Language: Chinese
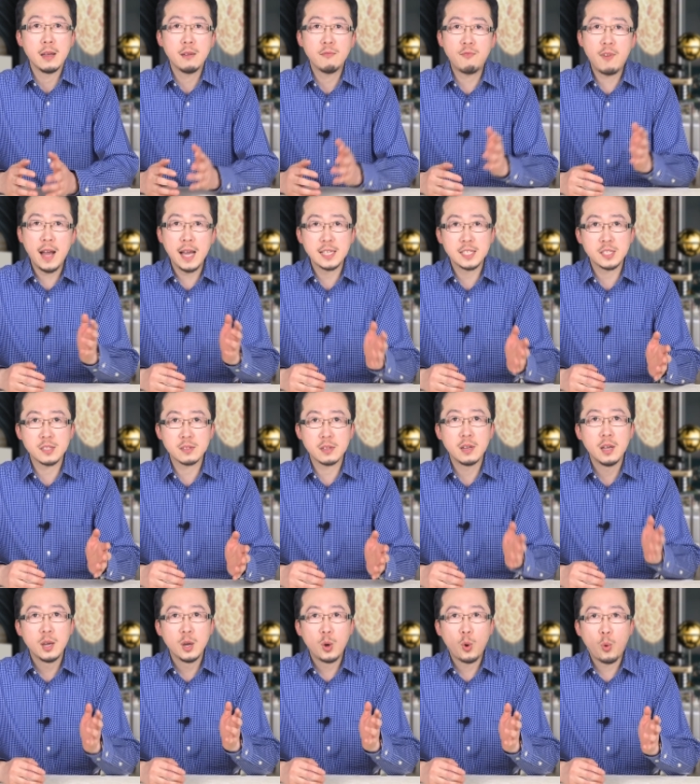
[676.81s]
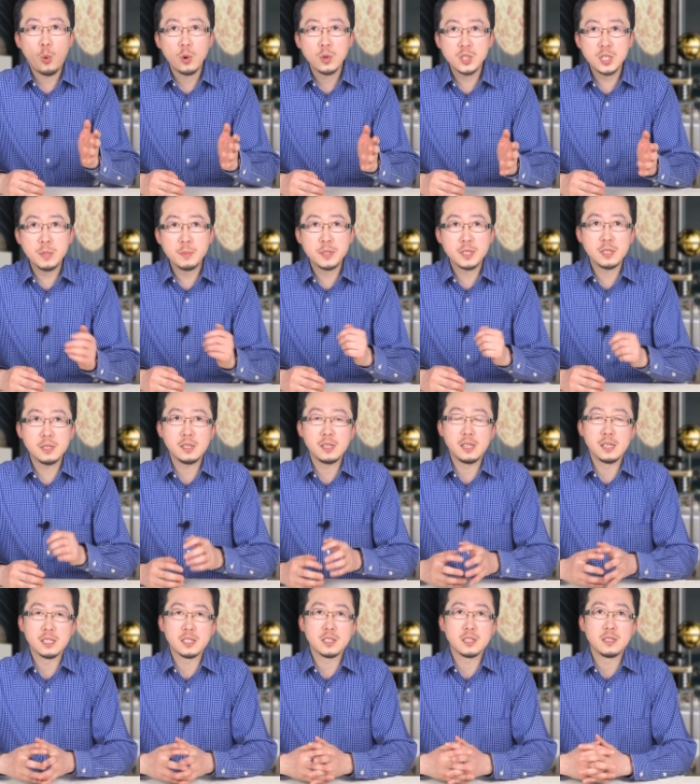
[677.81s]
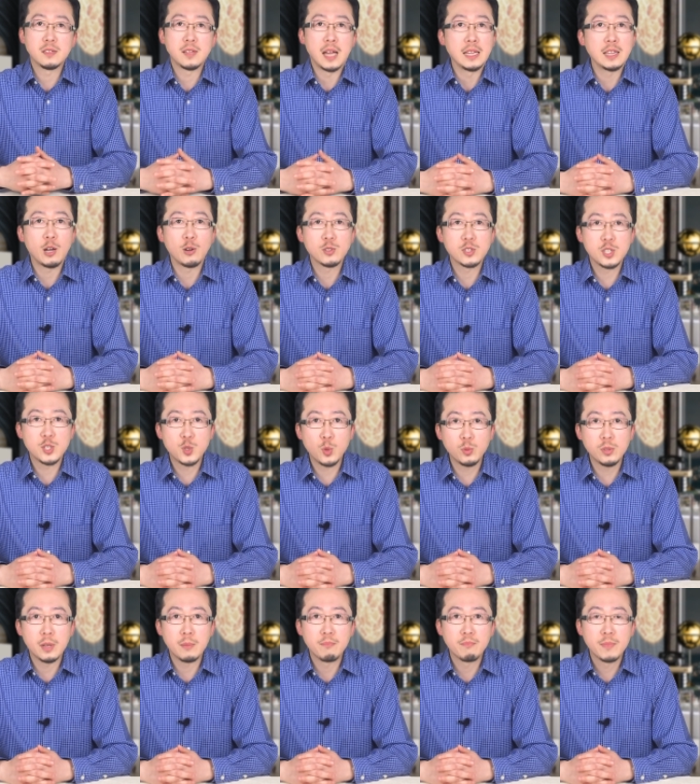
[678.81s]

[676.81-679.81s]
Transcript: 外星人是不是也是难逃其中呢？